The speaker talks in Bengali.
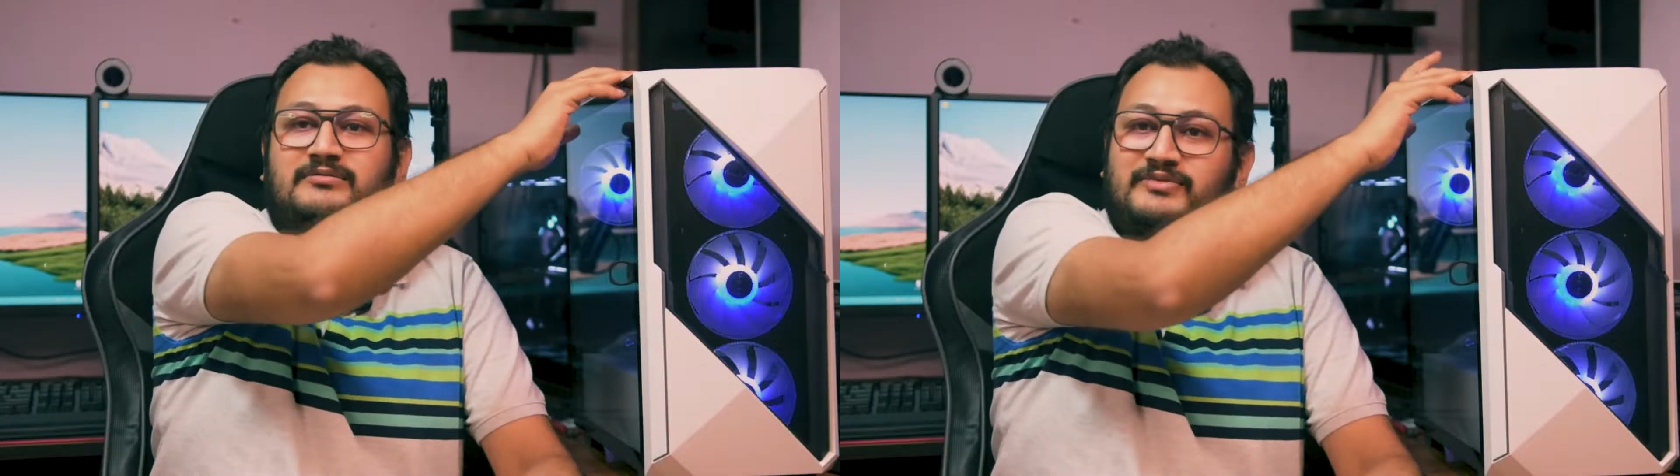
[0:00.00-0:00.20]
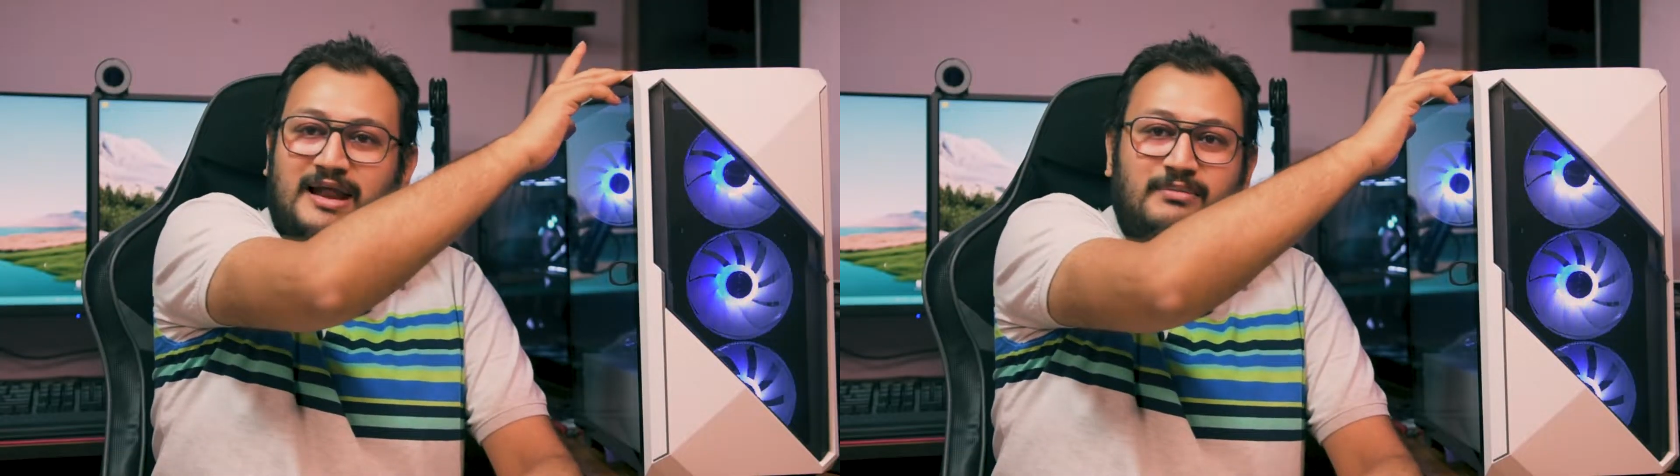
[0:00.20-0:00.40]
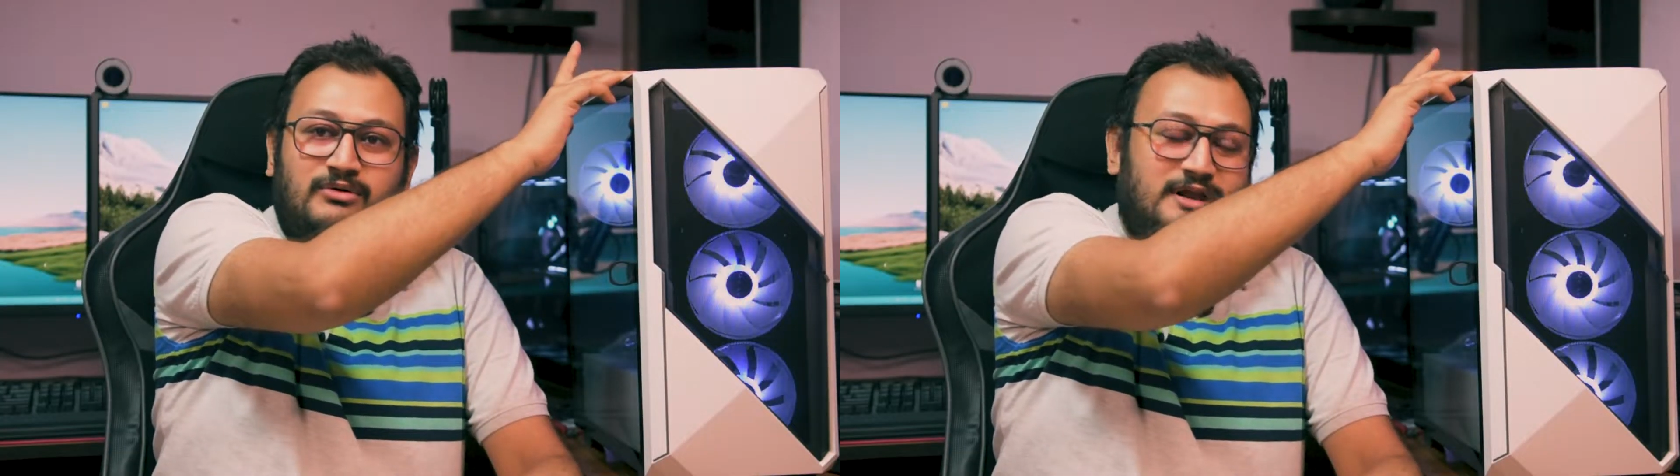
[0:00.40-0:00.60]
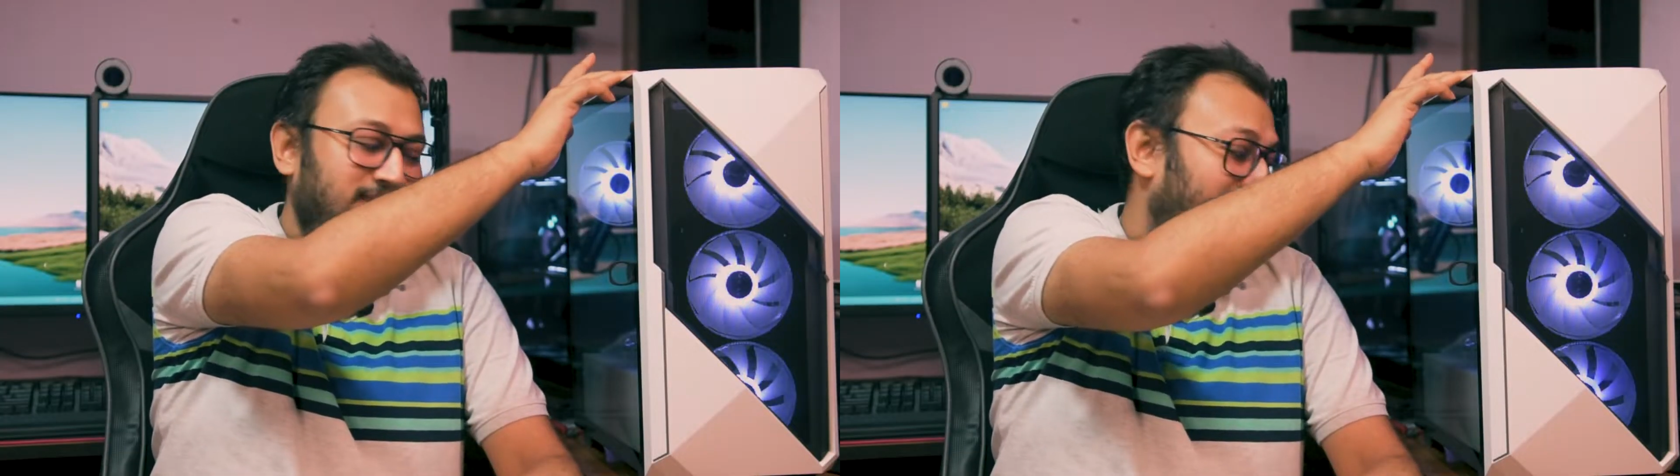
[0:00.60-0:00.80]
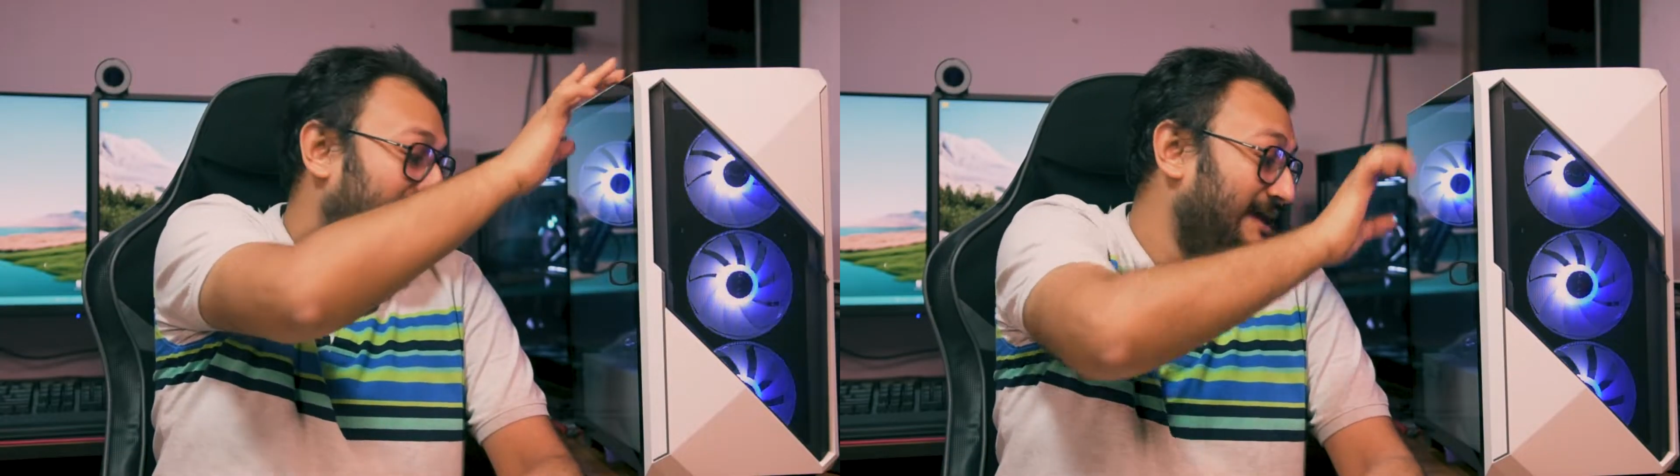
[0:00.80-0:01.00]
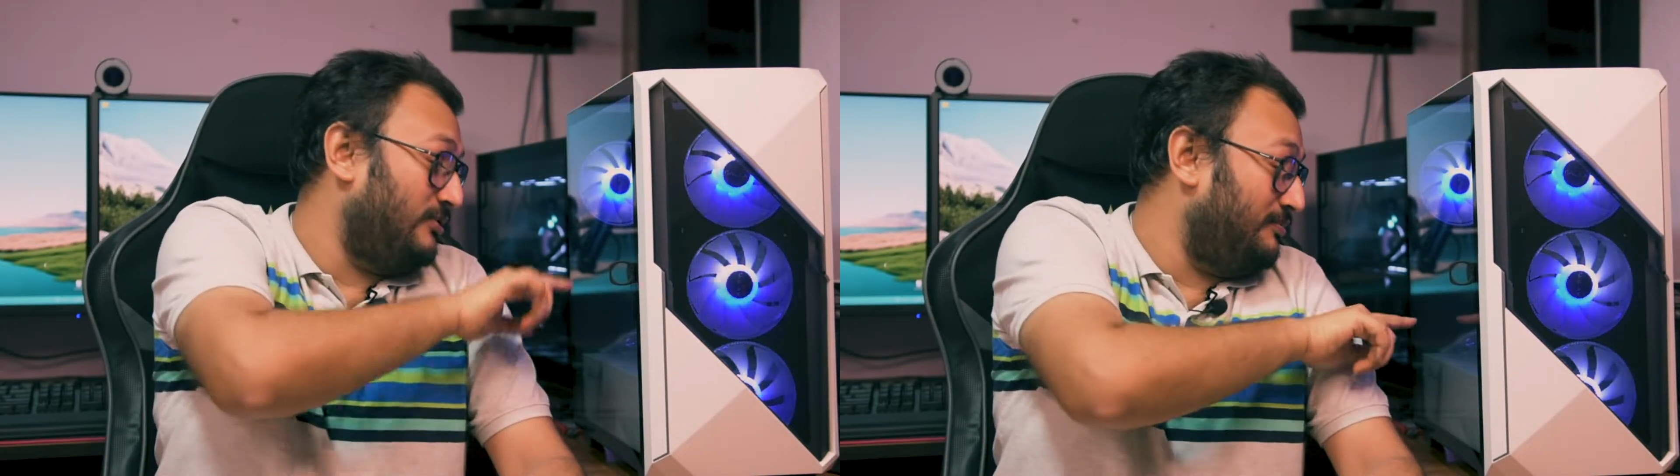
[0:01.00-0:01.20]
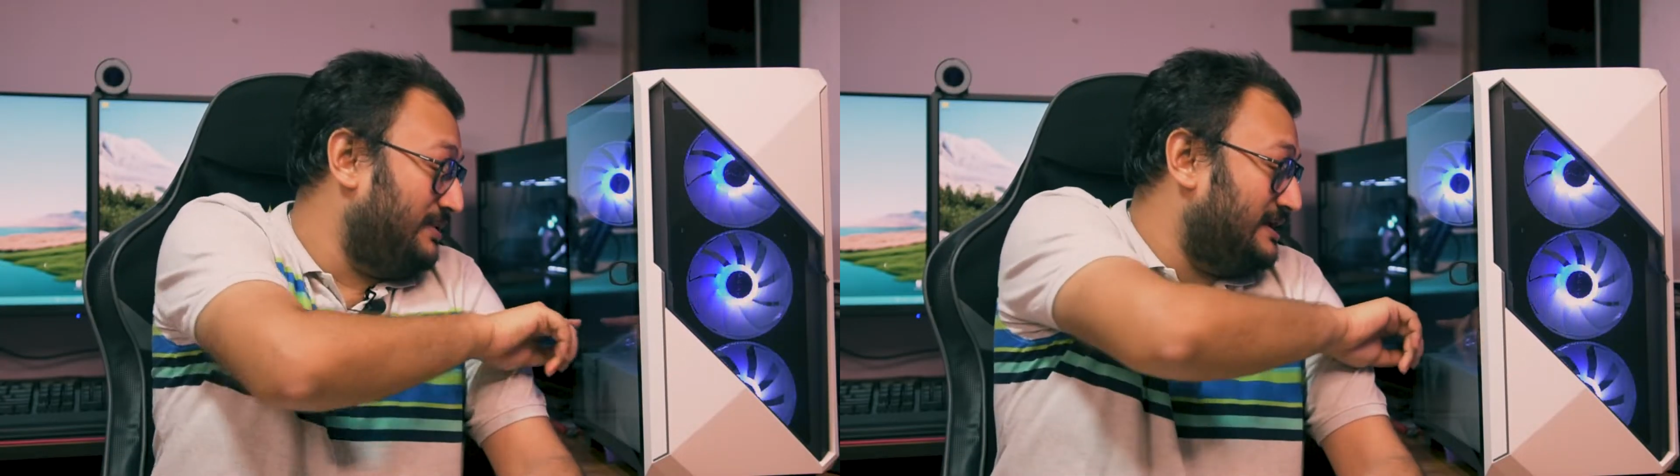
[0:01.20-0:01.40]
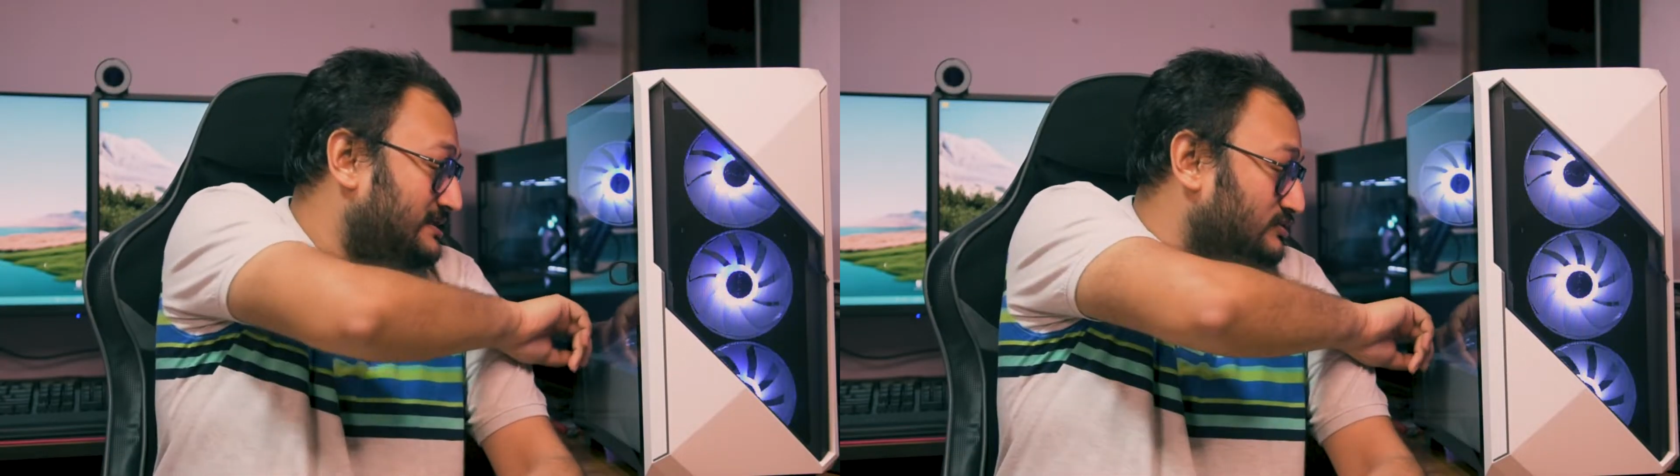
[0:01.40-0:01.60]
এমএম ফ্যান মাউন্টের জায়গা এবং
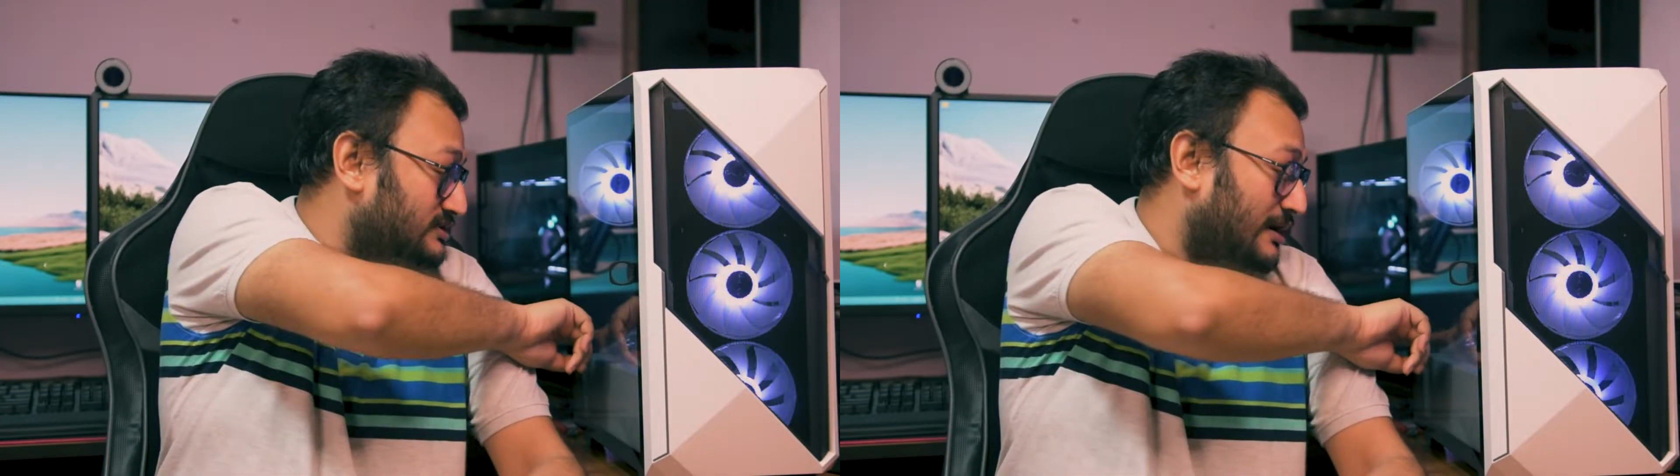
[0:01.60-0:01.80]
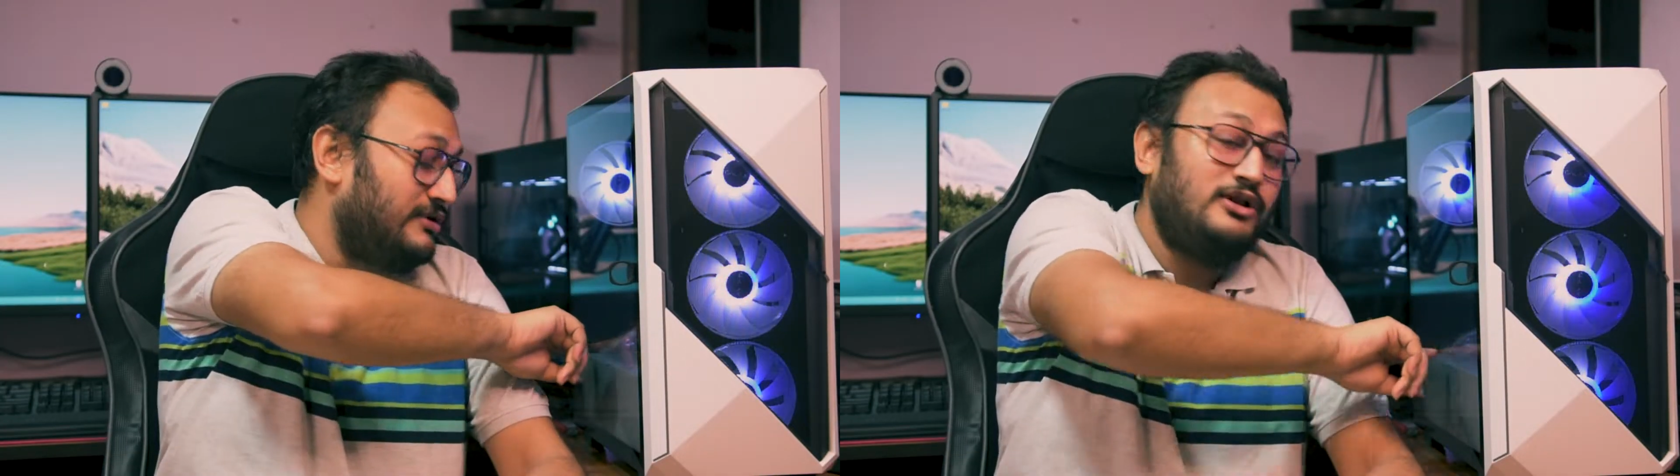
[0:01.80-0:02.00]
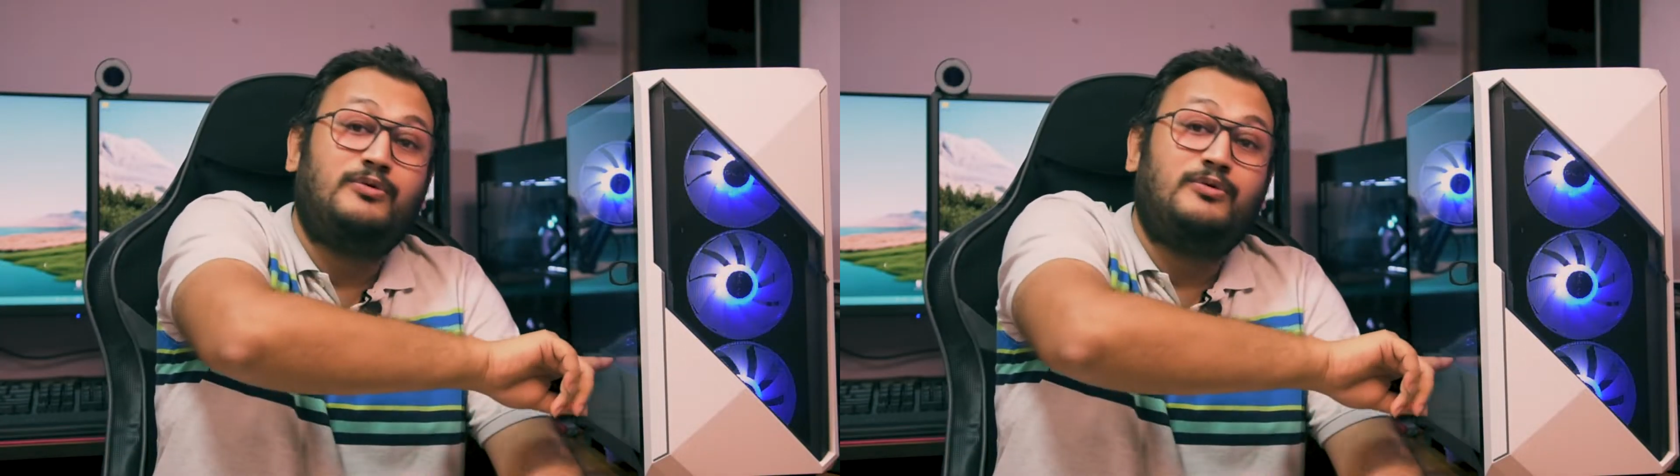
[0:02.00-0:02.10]
পিএসইউ শ্রাউডের